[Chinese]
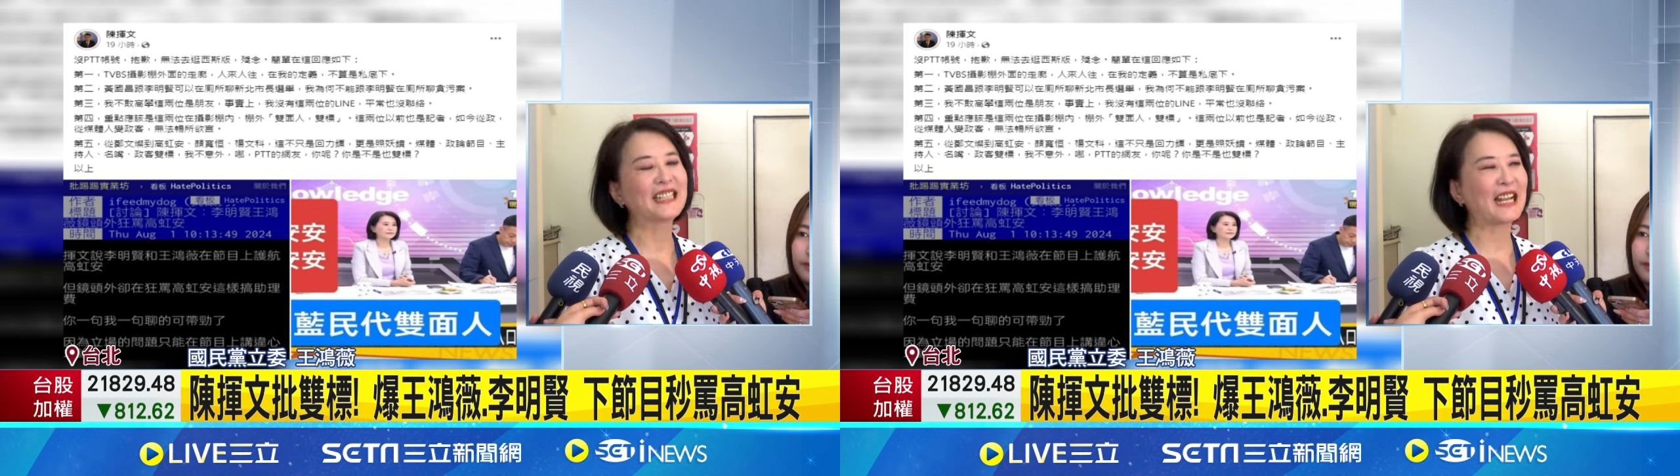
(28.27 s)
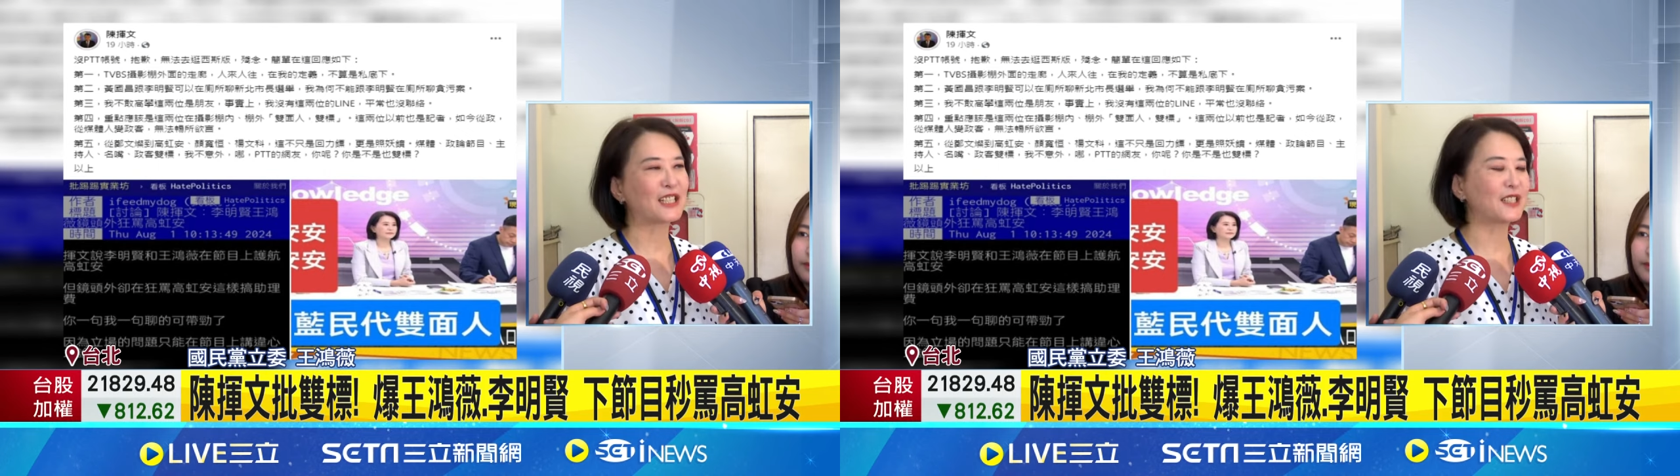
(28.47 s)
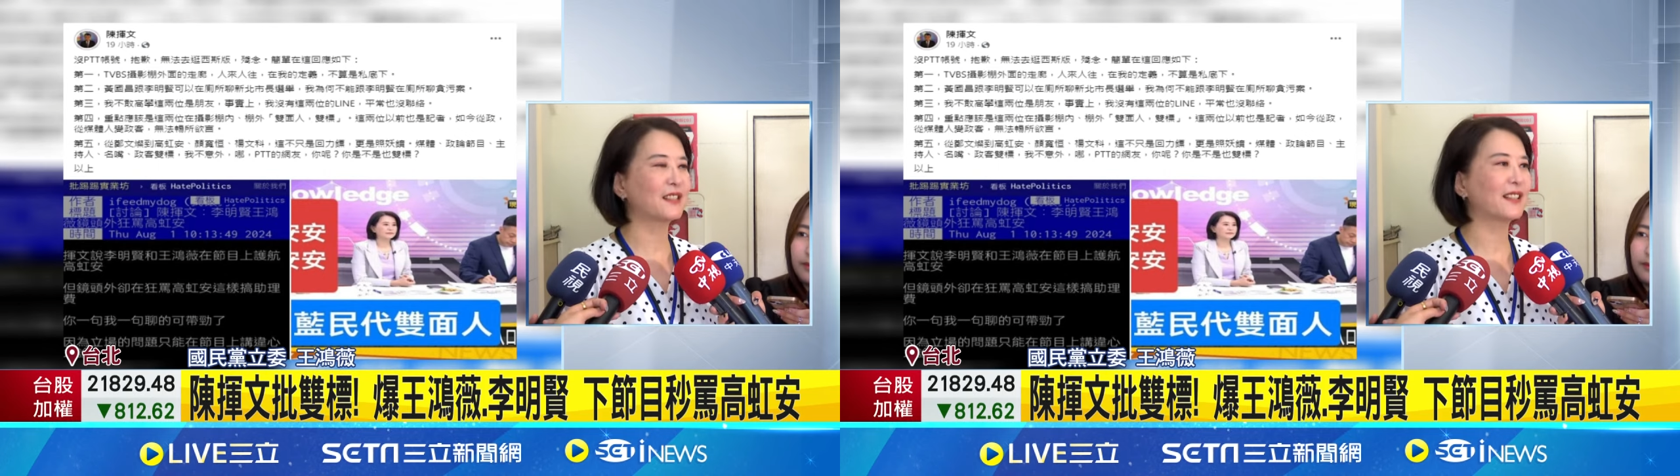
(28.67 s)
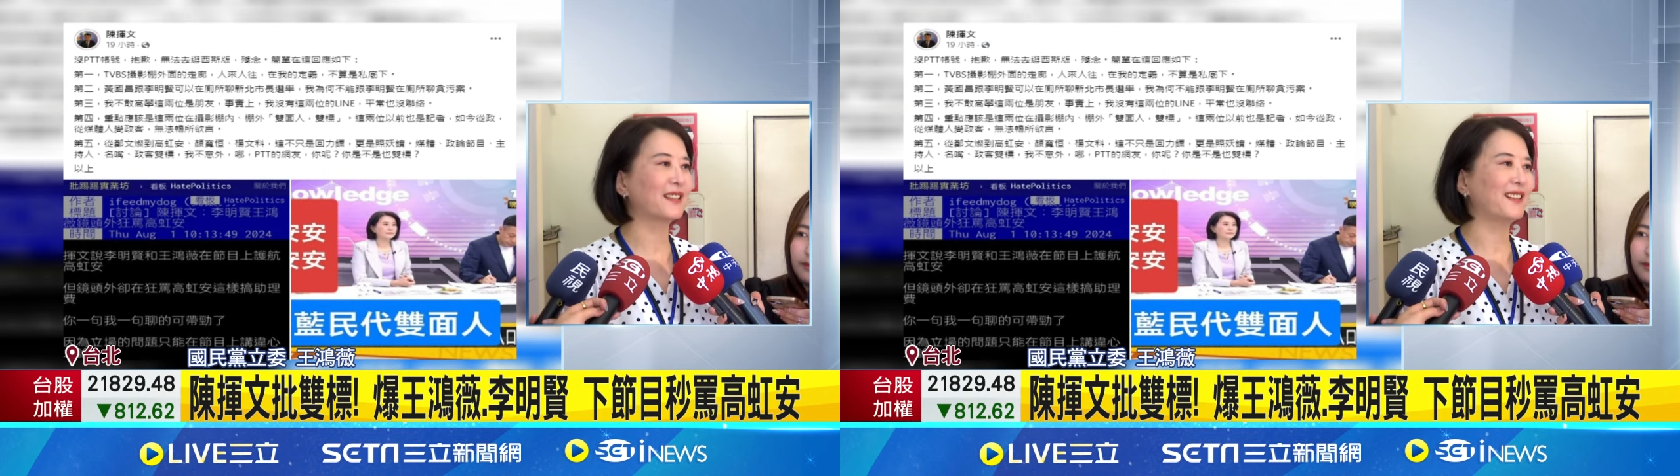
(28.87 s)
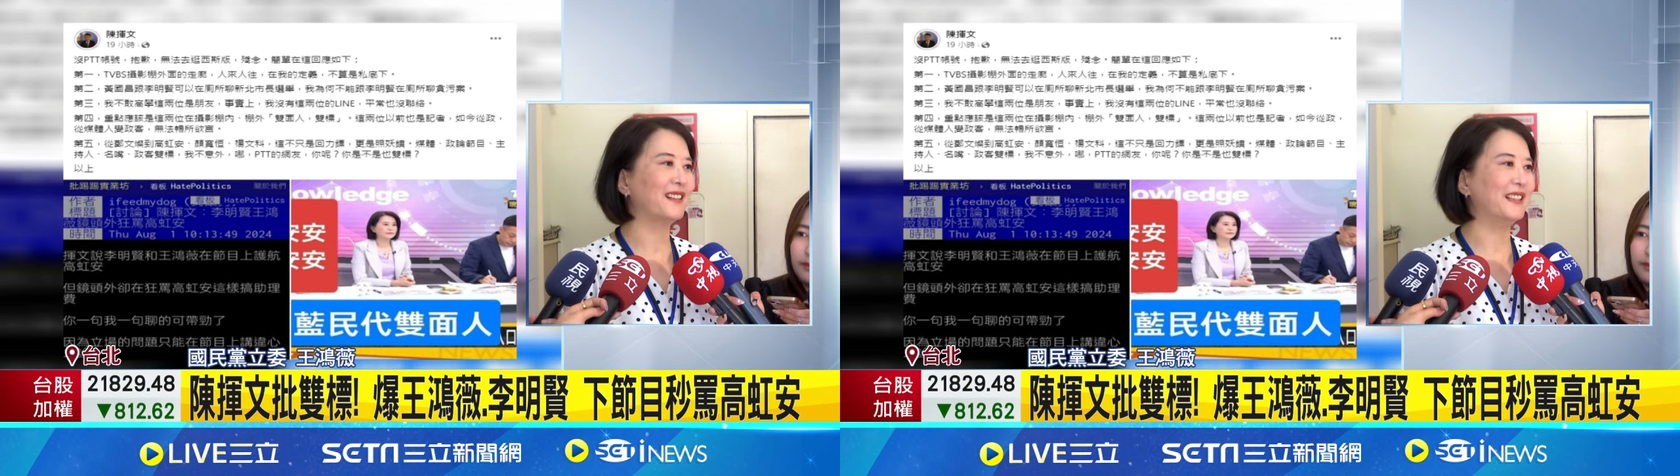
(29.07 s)
他是那
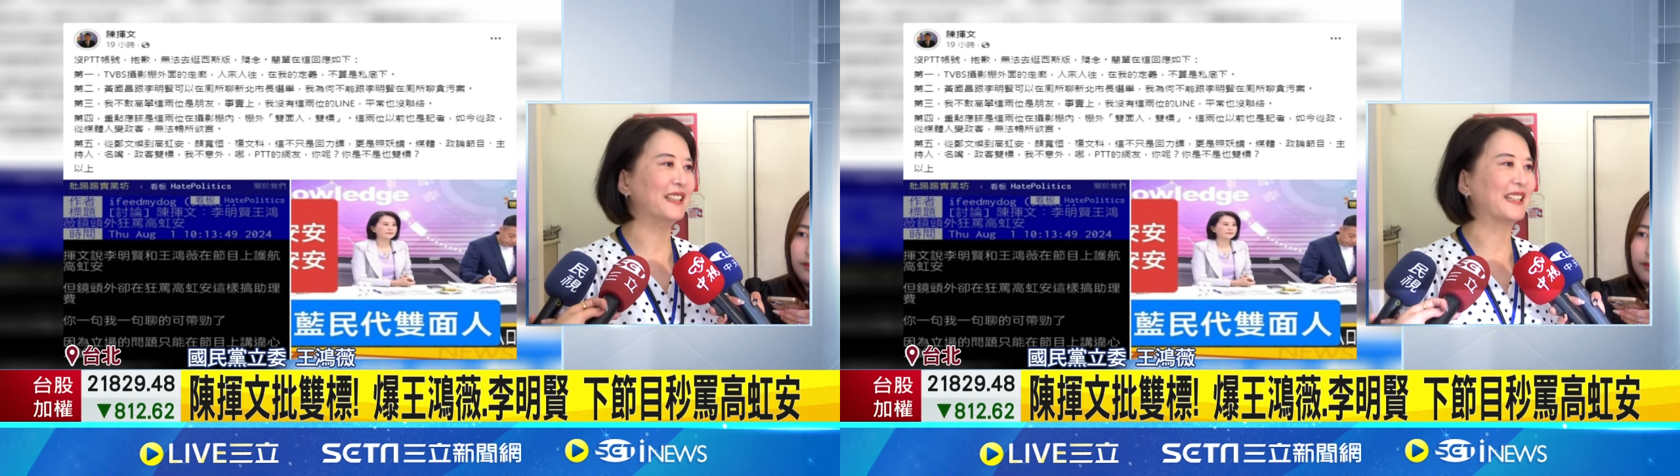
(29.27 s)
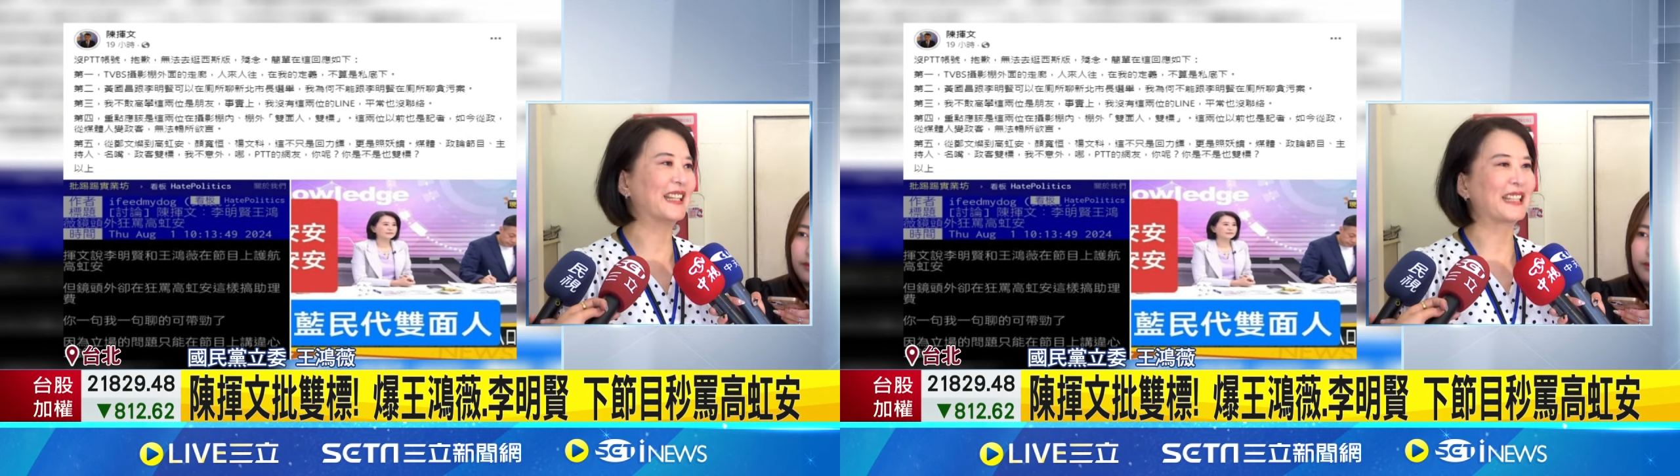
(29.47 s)
个呃。